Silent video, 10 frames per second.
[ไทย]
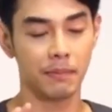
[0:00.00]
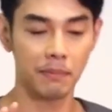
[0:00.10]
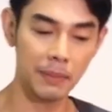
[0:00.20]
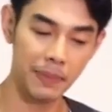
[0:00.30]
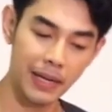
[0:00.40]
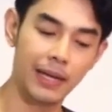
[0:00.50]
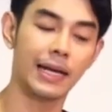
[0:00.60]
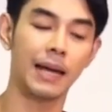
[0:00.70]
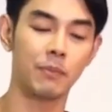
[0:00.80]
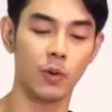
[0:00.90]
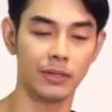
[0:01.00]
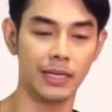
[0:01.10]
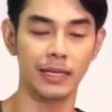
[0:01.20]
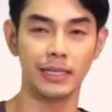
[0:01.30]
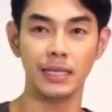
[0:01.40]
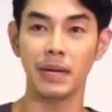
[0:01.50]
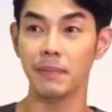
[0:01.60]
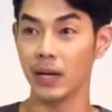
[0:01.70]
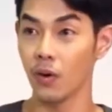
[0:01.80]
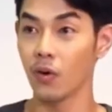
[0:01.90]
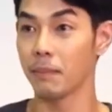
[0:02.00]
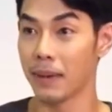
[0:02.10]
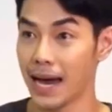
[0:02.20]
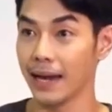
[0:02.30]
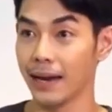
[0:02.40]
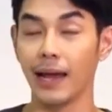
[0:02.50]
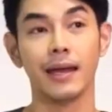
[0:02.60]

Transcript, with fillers: มันเป็นเหตุการณ์ปกติที่ไม่ได้เป็นโรคระบาดนะ